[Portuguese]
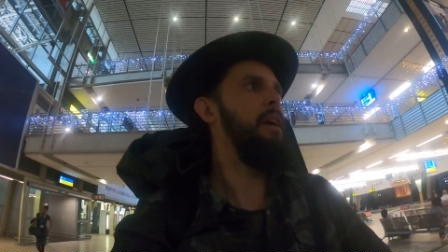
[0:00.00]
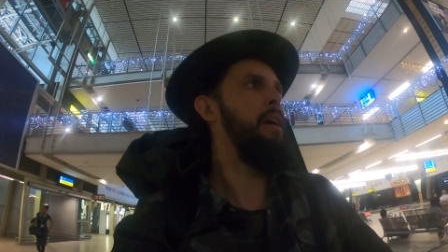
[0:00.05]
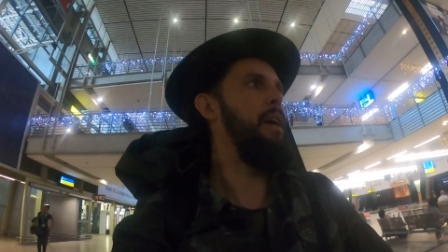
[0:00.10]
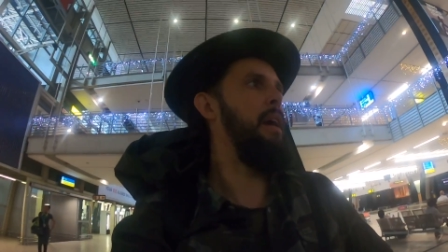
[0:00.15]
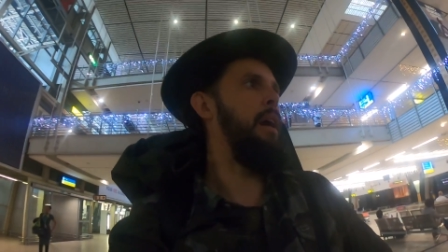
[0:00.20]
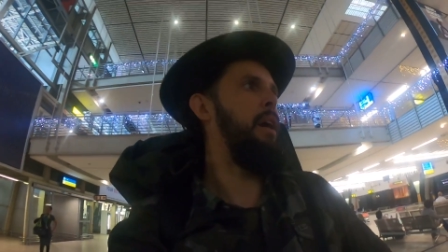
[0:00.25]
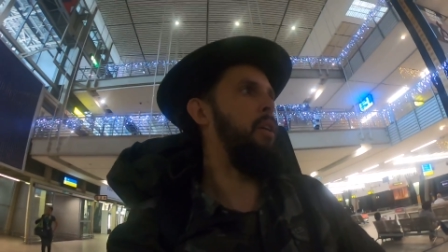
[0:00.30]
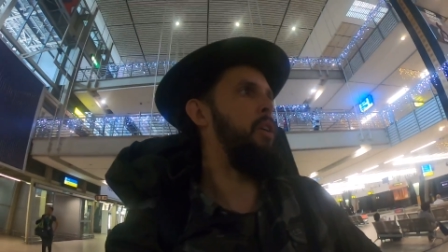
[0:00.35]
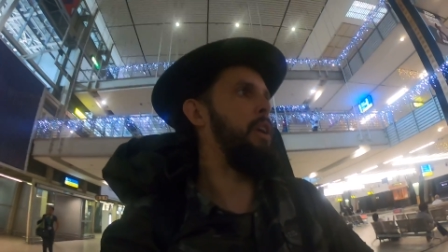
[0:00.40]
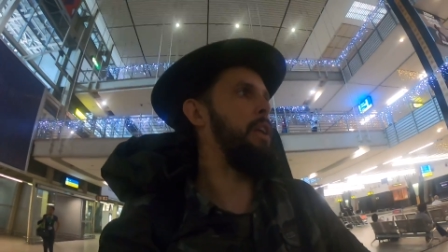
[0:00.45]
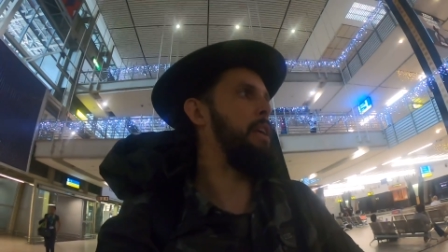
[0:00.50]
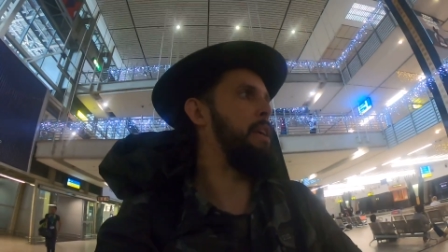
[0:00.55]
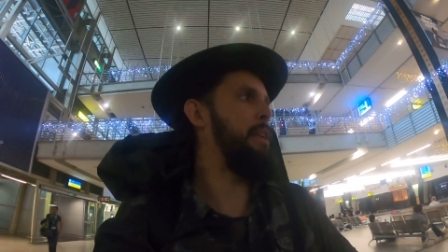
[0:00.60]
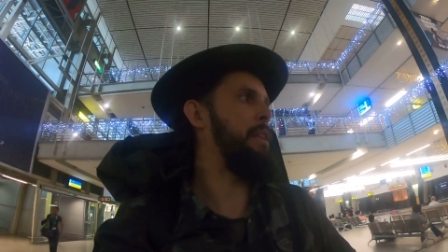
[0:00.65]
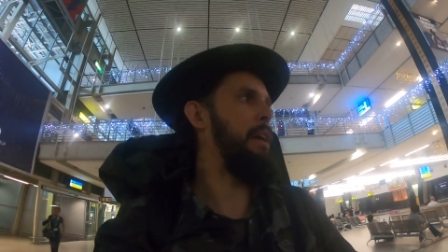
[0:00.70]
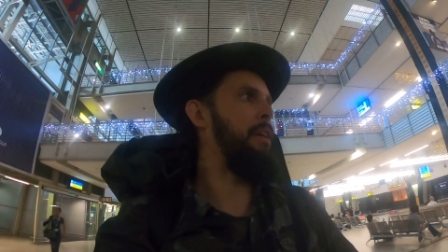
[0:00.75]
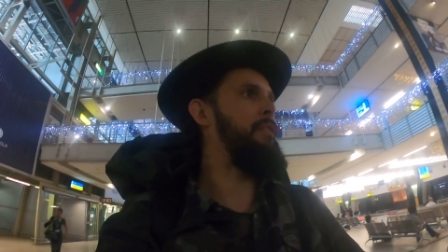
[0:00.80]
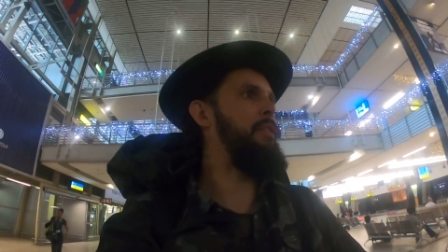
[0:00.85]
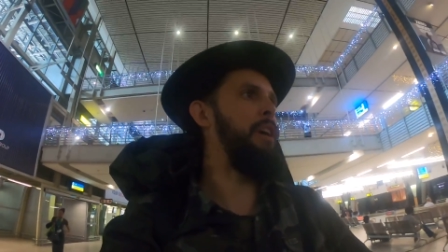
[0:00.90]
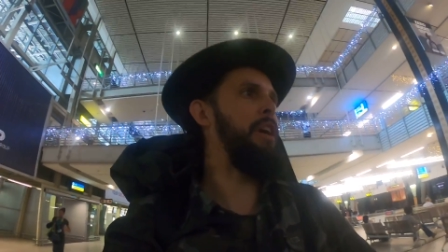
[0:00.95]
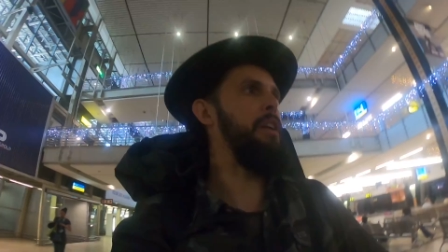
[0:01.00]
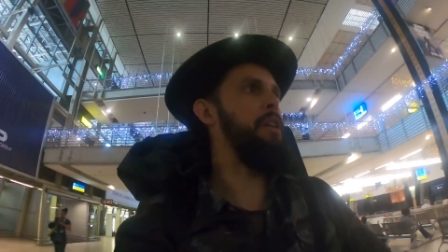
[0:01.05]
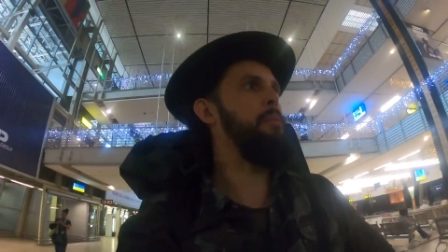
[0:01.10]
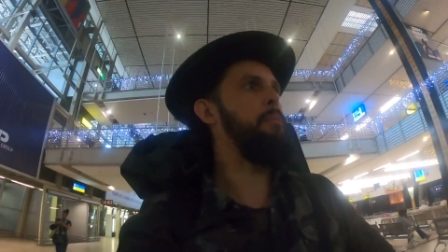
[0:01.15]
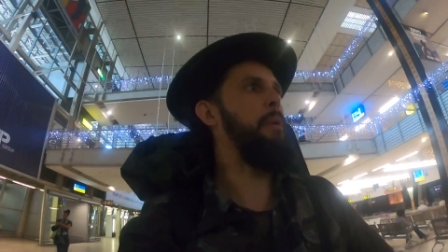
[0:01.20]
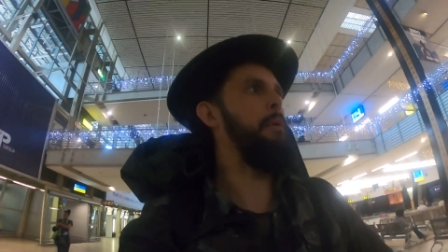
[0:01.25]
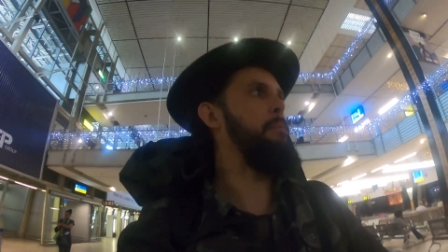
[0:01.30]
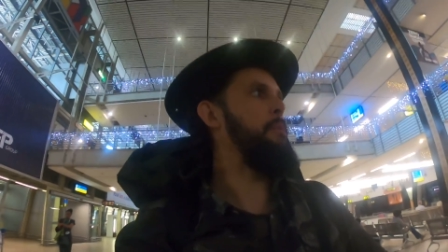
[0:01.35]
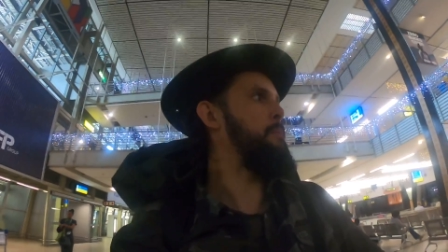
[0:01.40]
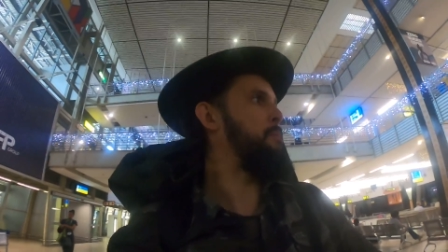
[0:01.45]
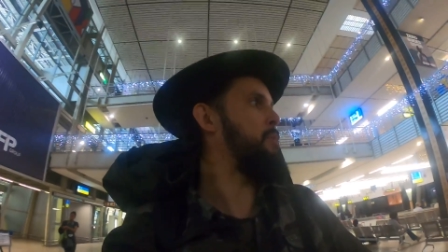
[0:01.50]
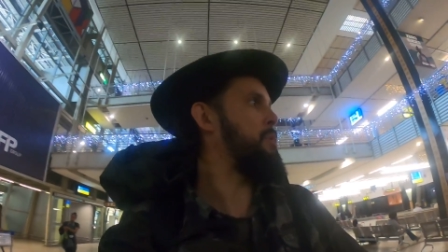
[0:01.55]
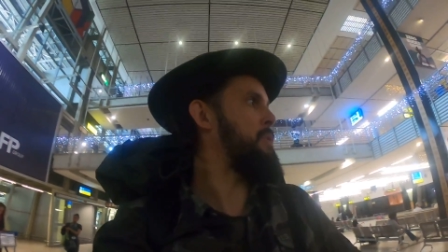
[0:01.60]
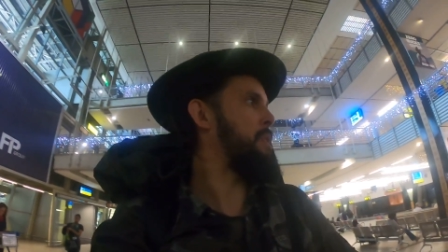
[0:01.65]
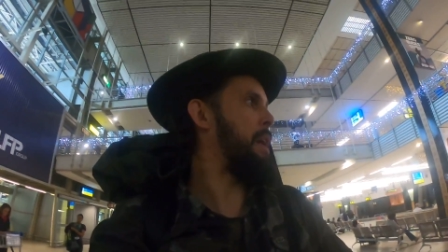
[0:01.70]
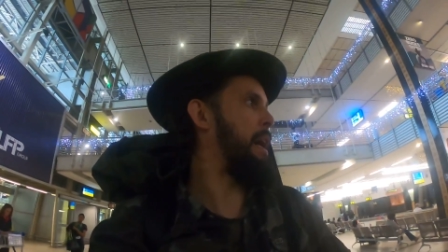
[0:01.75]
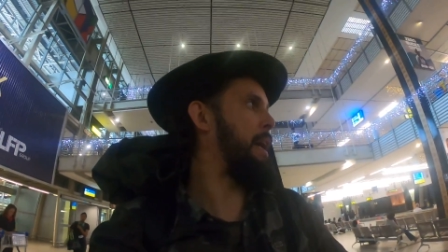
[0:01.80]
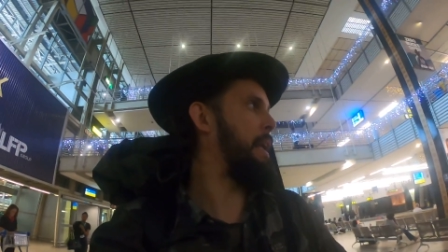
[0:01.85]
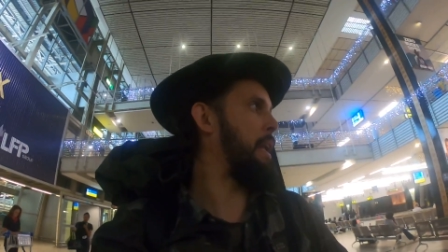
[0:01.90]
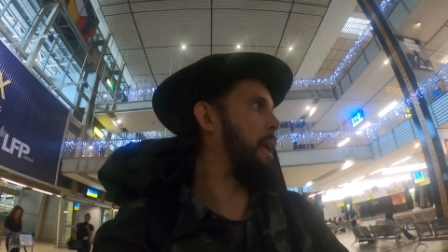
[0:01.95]
a hora que estava indo para me
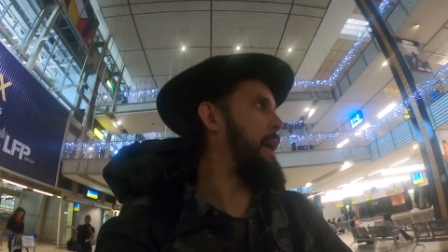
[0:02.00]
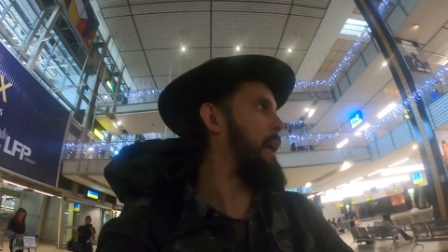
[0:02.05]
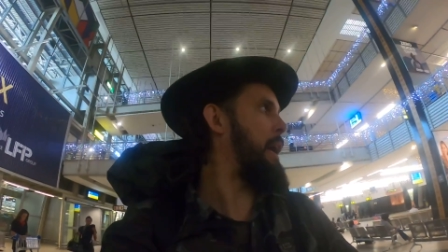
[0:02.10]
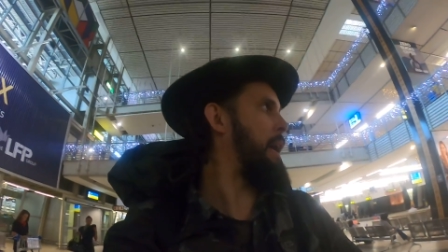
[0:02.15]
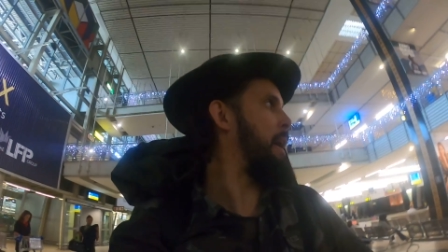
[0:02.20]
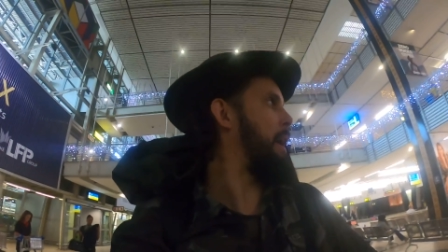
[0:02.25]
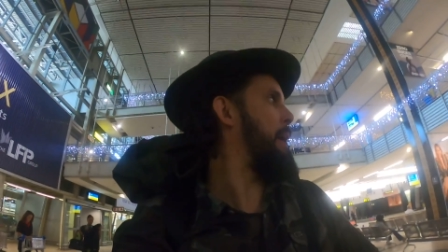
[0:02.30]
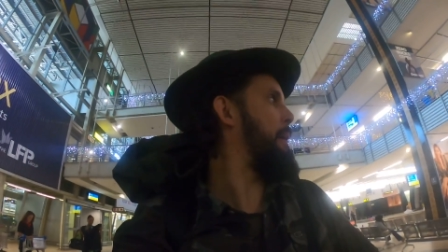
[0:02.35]
buscar lá,